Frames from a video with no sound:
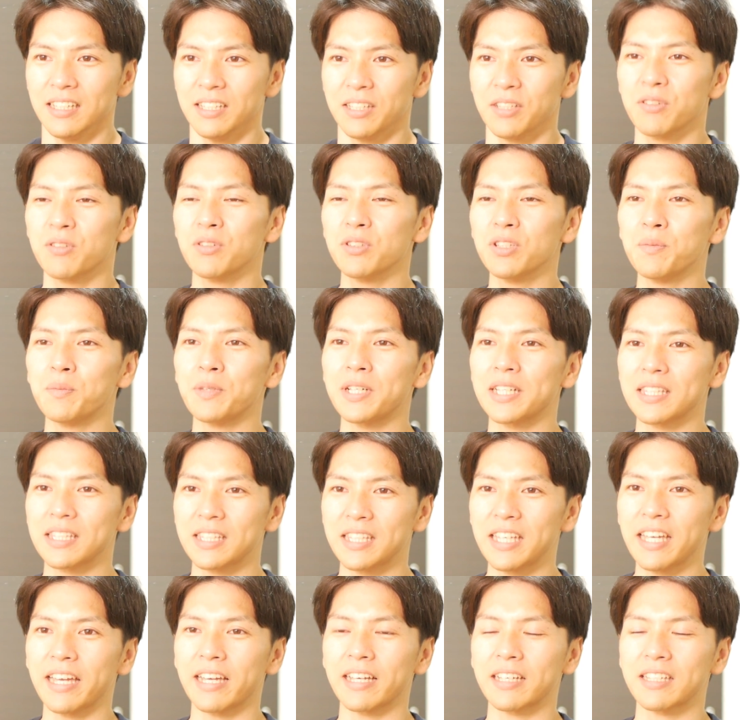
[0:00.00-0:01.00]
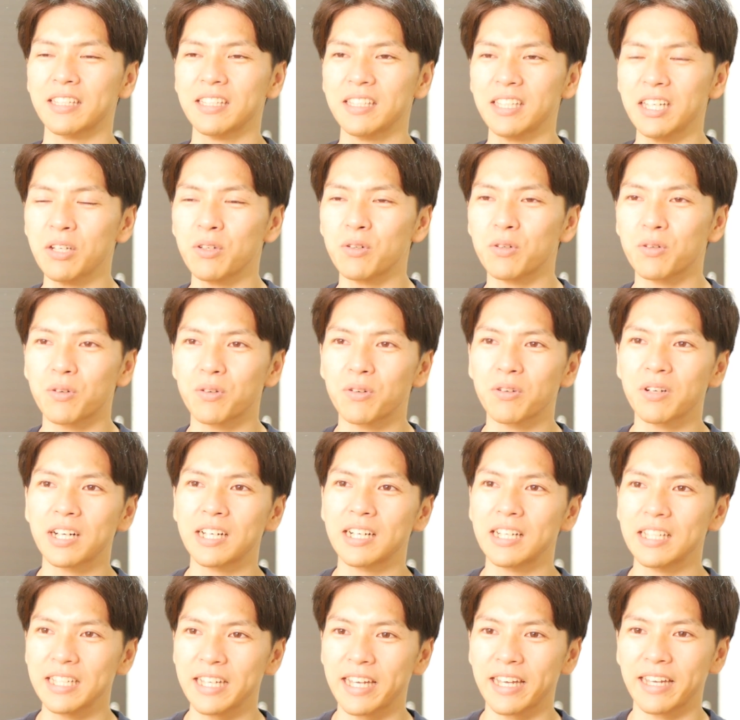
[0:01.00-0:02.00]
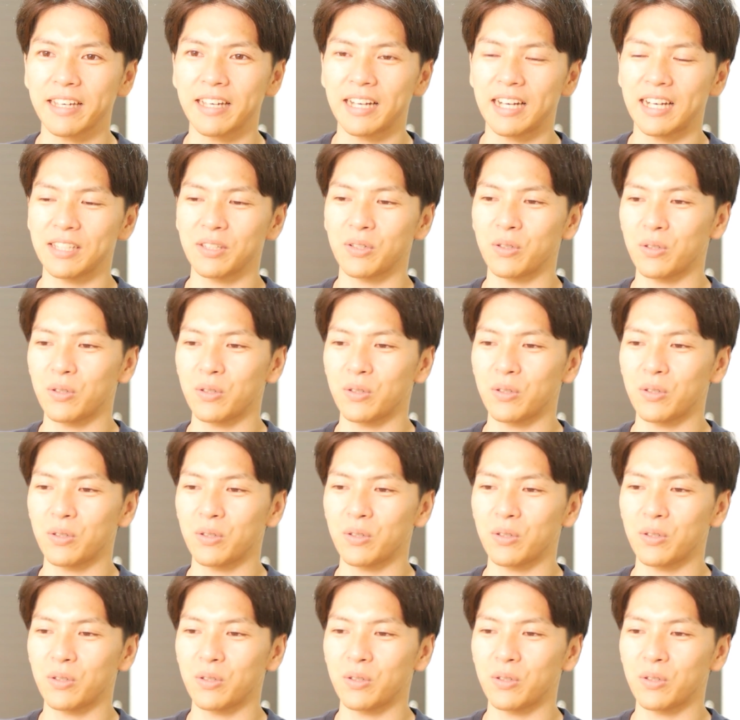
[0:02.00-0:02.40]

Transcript: ていうこともあって、結構ここからねあ